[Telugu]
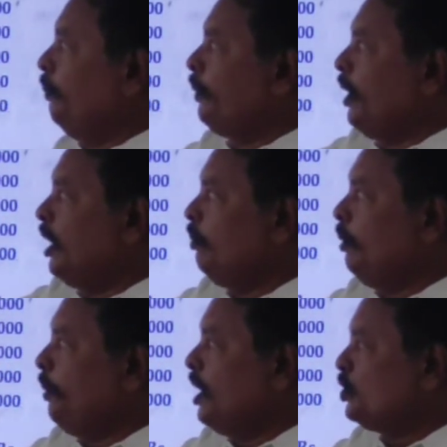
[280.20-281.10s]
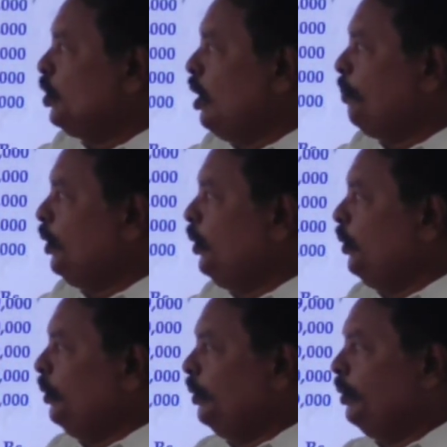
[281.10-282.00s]
ప్రారంభ ఆస్తులోపులు
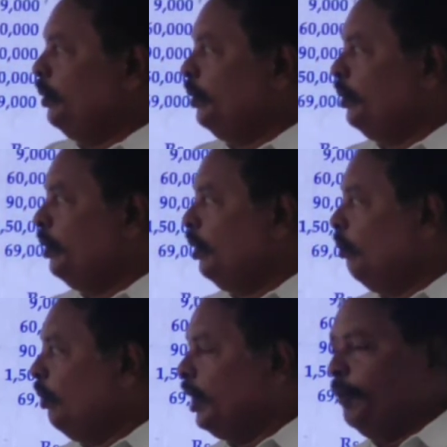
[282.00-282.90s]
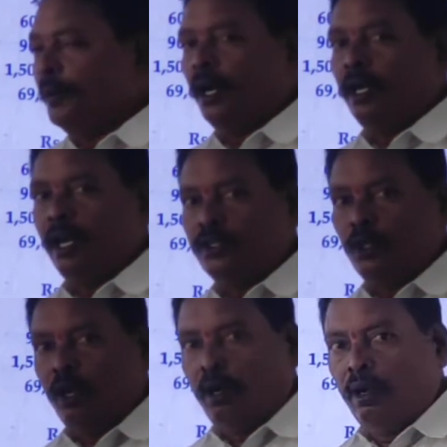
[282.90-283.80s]
ముగింపు నాటి
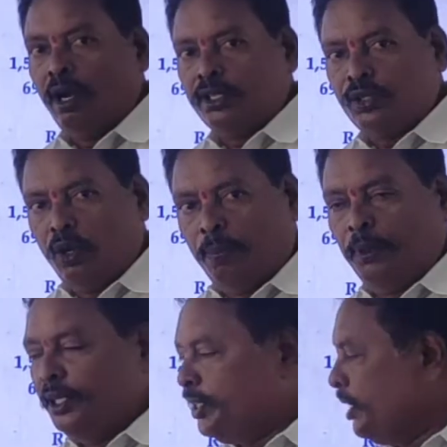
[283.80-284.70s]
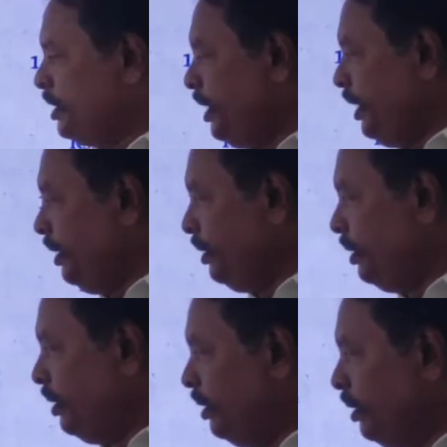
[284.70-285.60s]
ఆస్తు ఆస్తులోపులు ఇచ్చేసి
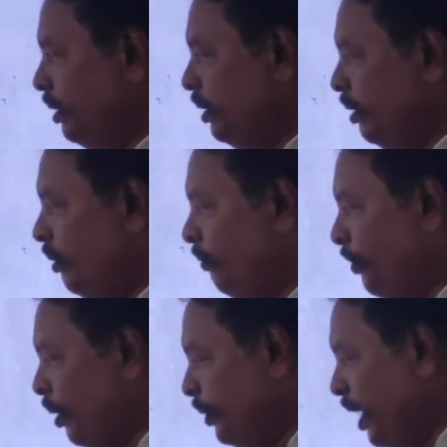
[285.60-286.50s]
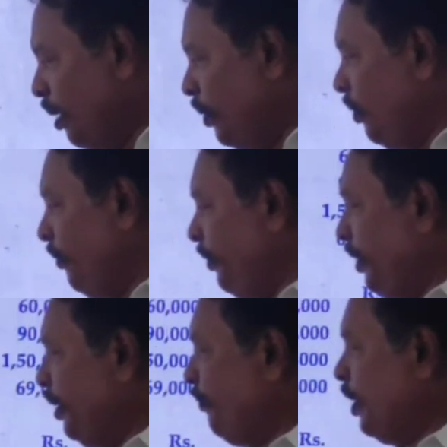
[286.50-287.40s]
ఫ్రమ్ ది అబౌవ్
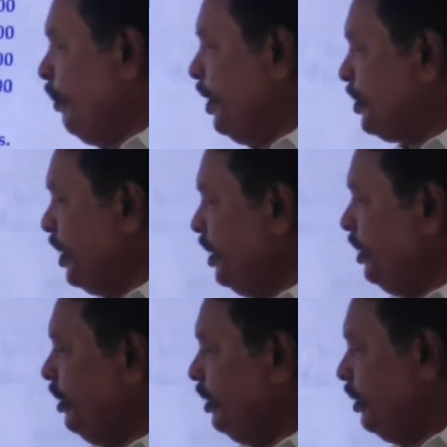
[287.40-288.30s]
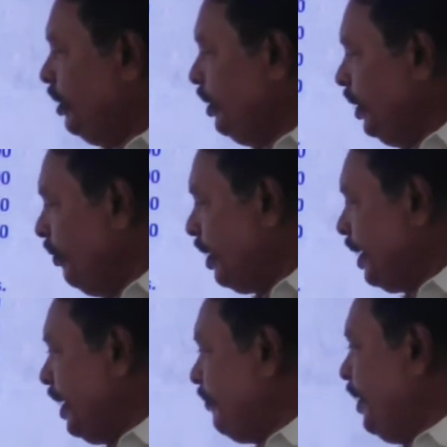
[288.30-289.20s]
ఇన్ఫర్మేషన్ యు ఆర్
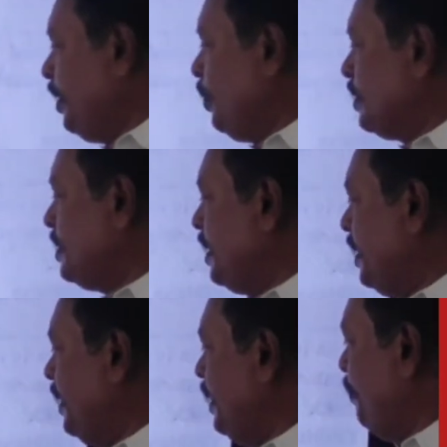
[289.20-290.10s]
రిక్వైర్డ్ టు అసర్టైన్ ది